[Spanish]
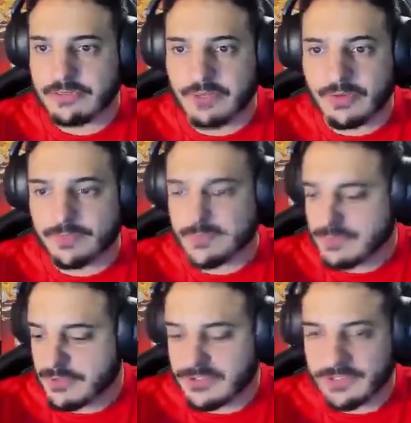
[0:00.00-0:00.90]
Vamos a ver
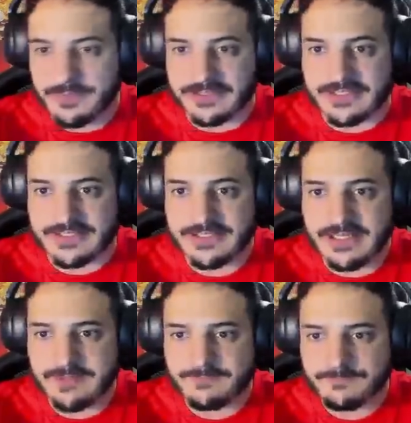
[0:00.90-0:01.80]
primero esta
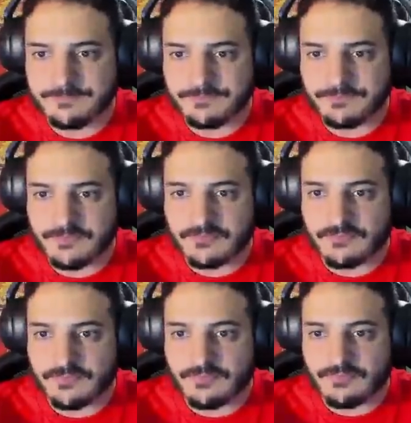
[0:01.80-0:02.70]
partecita.
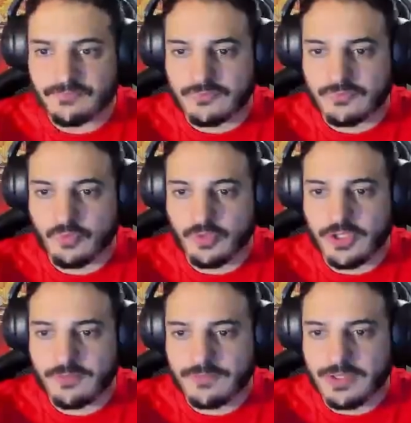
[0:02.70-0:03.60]

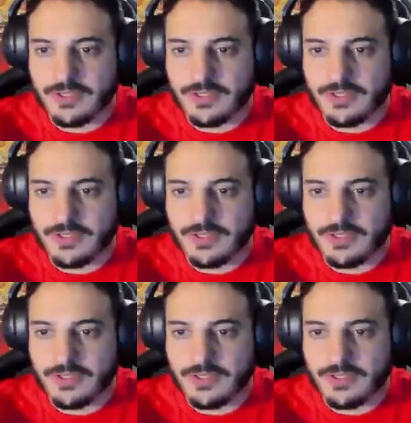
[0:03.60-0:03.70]
Tuki. A